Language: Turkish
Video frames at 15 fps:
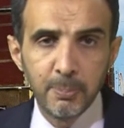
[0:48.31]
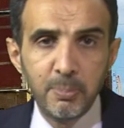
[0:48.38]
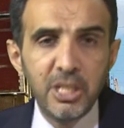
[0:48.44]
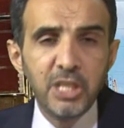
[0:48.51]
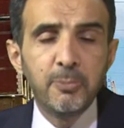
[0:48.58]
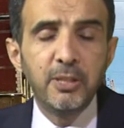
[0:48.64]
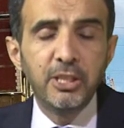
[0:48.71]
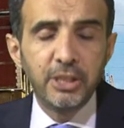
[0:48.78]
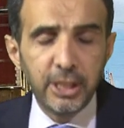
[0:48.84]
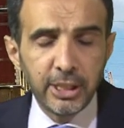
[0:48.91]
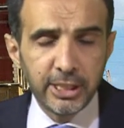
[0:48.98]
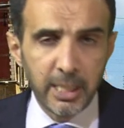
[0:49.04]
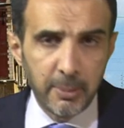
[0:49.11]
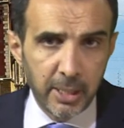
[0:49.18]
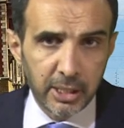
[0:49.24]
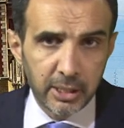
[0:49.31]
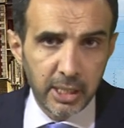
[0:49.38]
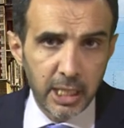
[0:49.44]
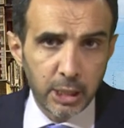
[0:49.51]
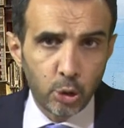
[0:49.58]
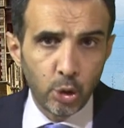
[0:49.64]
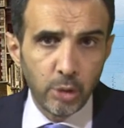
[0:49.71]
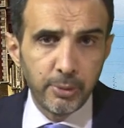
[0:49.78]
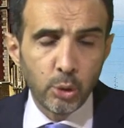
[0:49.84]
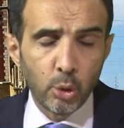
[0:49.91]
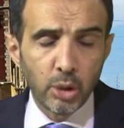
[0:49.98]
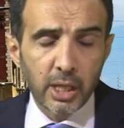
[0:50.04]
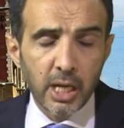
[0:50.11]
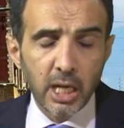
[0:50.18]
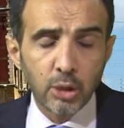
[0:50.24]
Biz bittik demek. Ekonomik
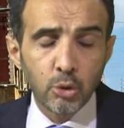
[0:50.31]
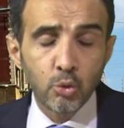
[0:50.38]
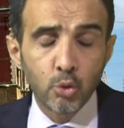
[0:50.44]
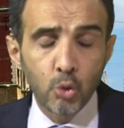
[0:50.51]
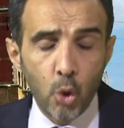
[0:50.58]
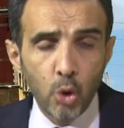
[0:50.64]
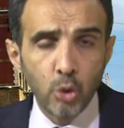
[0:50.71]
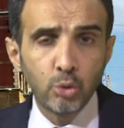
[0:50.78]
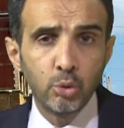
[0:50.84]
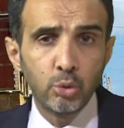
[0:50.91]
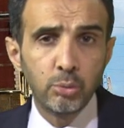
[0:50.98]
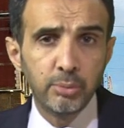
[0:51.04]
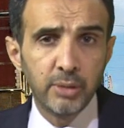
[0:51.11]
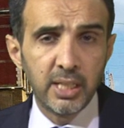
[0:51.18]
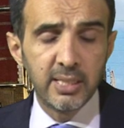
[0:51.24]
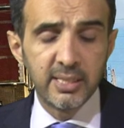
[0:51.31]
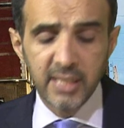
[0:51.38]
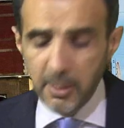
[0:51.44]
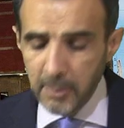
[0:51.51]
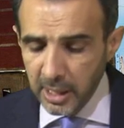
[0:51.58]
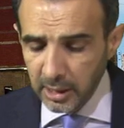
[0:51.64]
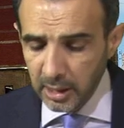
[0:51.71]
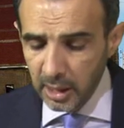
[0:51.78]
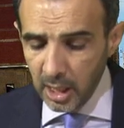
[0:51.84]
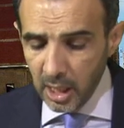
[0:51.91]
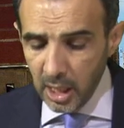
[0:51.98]
olarak zor durumdayız demek.